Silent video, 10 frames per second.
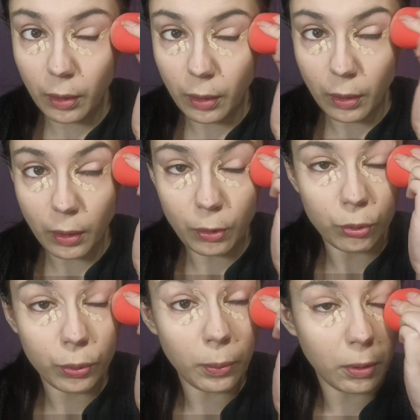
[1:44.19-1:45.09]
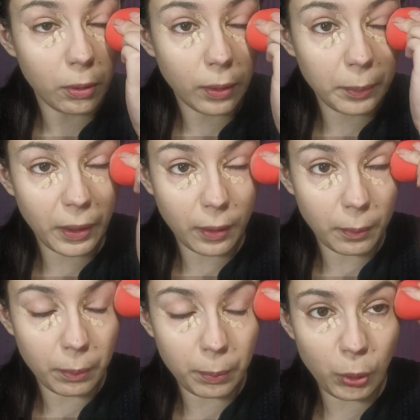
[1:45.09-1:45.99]
e lo sumo con la mia
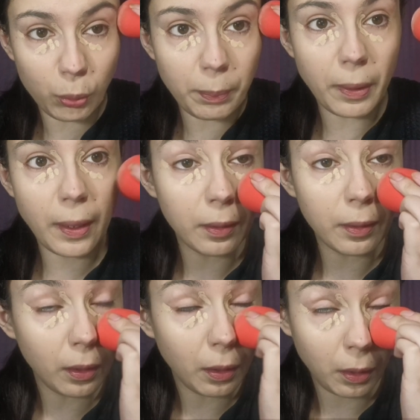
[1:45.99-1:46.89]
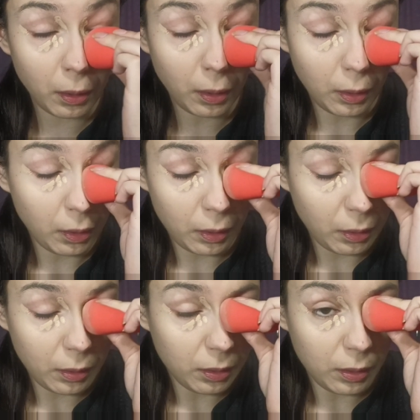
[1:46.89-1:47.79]
beauty blender
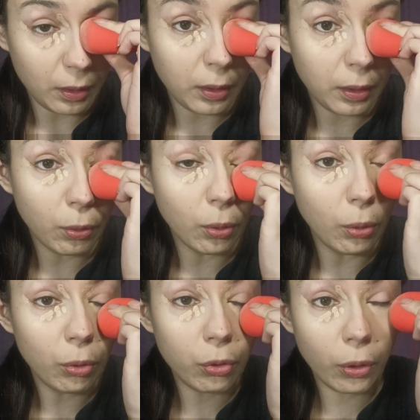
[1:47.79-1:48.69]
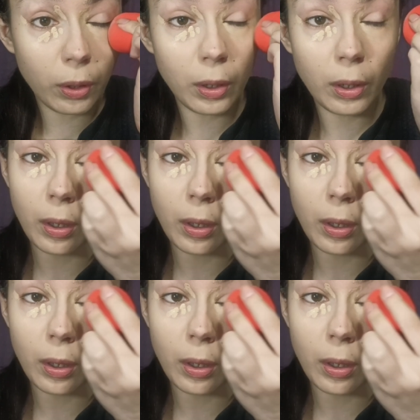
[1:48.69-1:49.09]
della revolution